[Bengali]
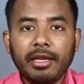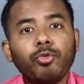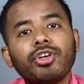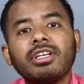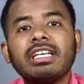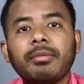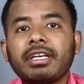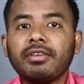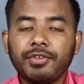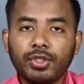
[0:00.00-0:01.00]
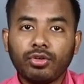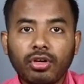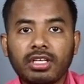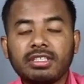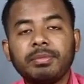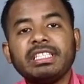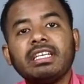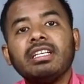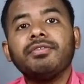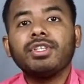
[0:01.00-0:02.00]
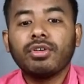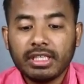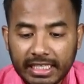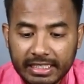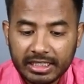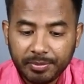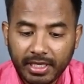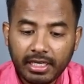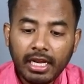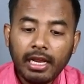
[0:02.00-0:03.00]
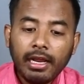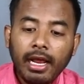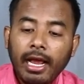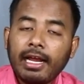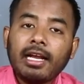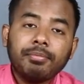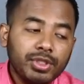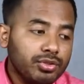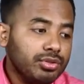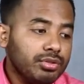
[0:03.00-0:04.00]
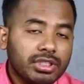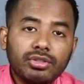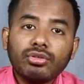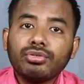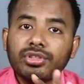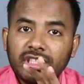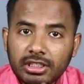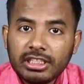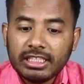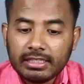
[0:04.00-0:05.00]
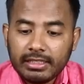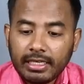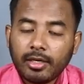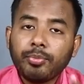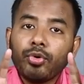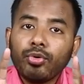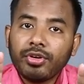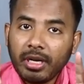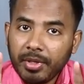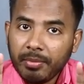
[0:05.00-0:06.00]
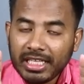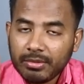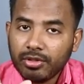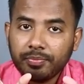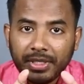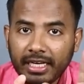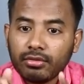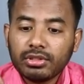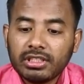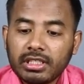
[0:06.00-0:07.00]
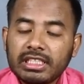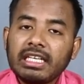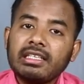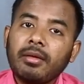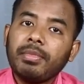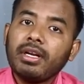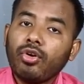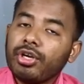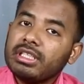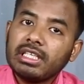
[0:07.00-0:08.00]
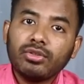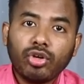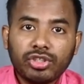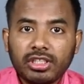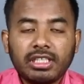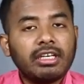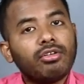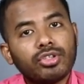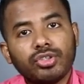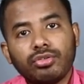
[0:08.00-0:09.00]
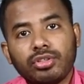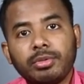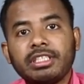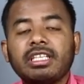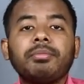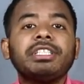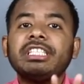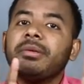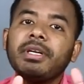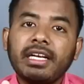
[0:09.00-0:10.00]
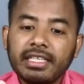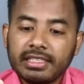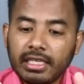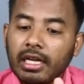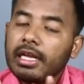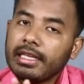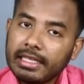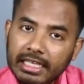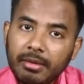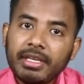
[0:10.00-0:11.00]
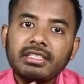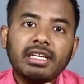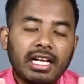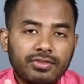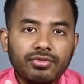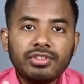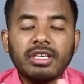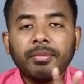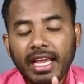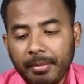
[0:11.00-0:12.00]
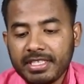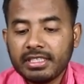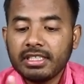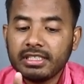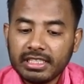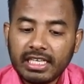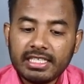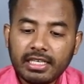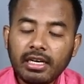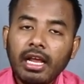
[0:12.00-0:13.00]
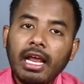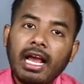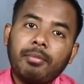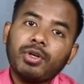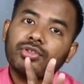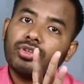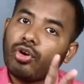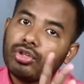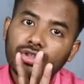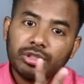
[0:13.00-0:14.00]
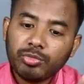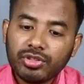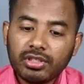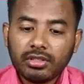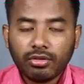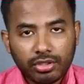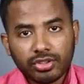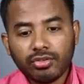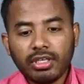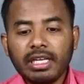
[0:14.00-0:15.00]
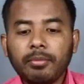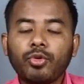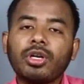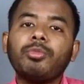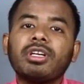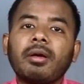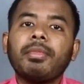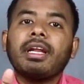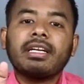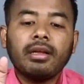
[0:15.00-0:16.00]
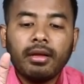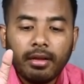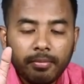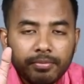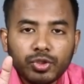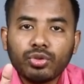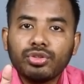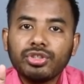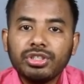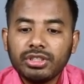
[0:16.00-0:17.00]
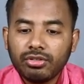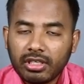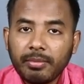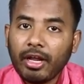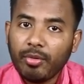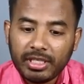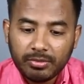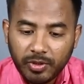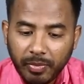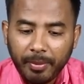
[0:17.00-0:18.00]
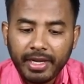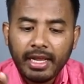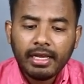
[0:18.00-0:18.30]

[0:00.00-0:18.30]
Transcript: এই বোর্ডটা নিয়ে আমার একটা ভিডিও করা আছে আপনি চাইলে ভিডিওটা দেখে নিতে পারেন আর আপনি যদি হচ্ছে চৌত্রিশ জির সাথে একটা পো গ্রেমিং মাদারবোর্ড পেয়ার করতে চান সেক্ষেত্রে আপনার নয় থেকে দশ হাজার টাকা খরচ করতে হবে সেটা আপনি যে ব্র্যান্ডে যান গিকাবাইট যান আসুস যান বা এমএসআই যান যেটাই যান আপনার হচ্ছে নয় দশের মধ্যে খরচ করলে মোটামুটি আপনার একটা চৌত্রিশে জিবির জন্য একটা ভালো মাদারবোর্ড পাবেন